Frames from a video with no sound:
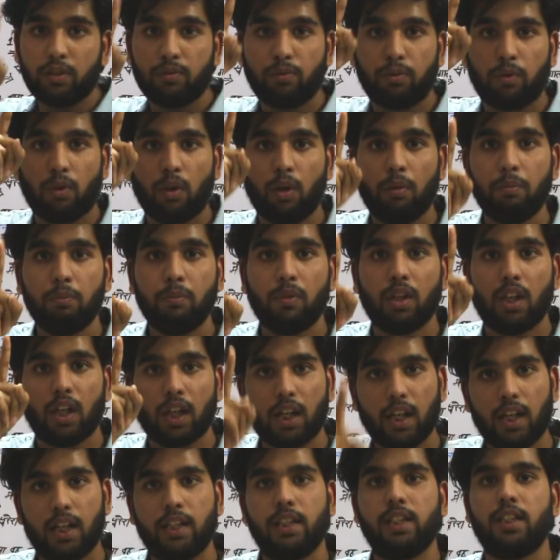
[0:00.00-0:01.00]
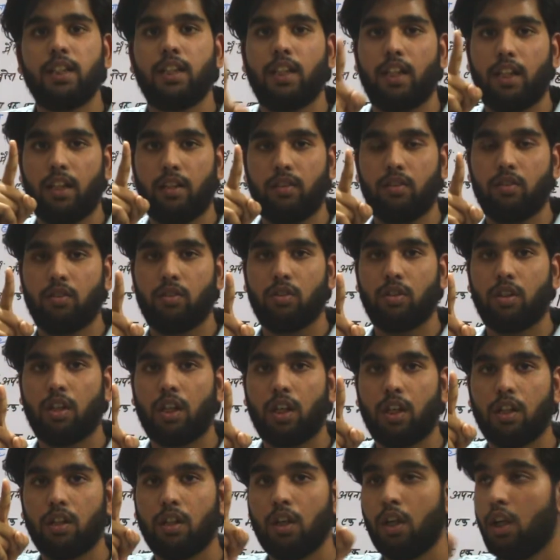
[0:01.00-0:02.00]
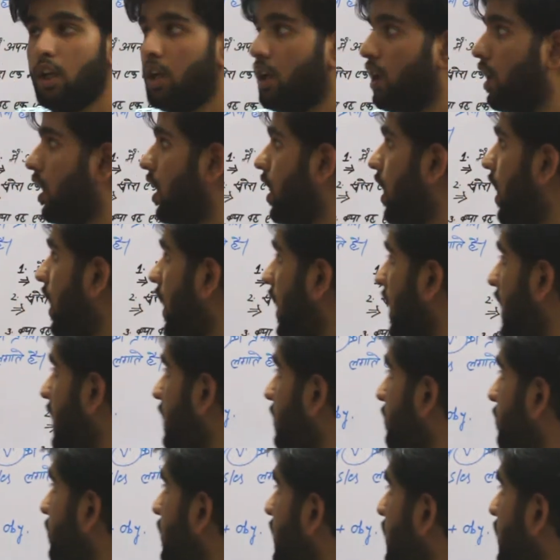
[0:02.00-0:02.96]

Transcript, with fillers: फॉर्म लगानी है आई वी